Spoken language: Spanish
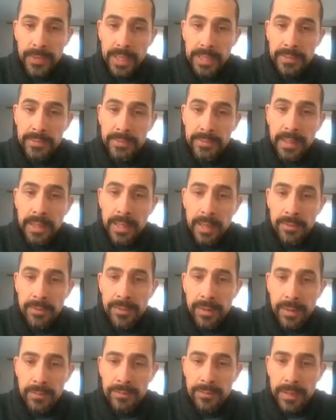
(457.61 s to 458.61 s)
entre la
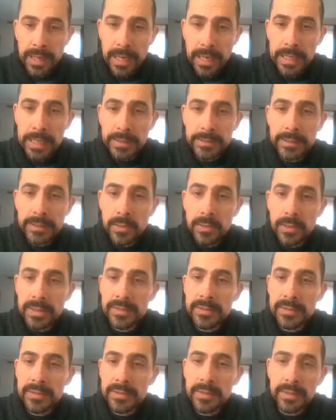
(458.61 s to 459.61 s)
Fragaria
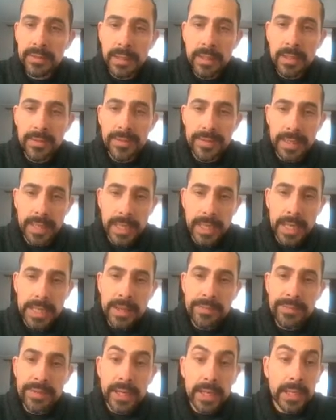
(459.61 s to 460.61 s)
chiloensis y la
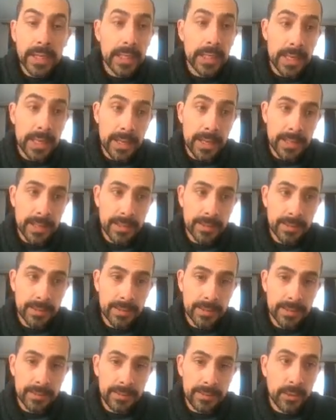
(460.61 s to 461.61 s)
Fragaria virginiana
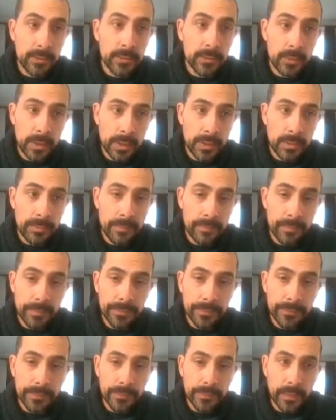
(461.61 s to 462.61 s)
de Estados Unidos,
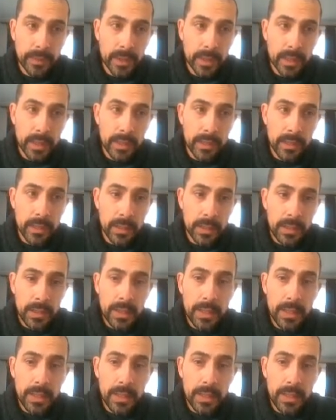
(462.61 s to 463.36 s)
¿ya?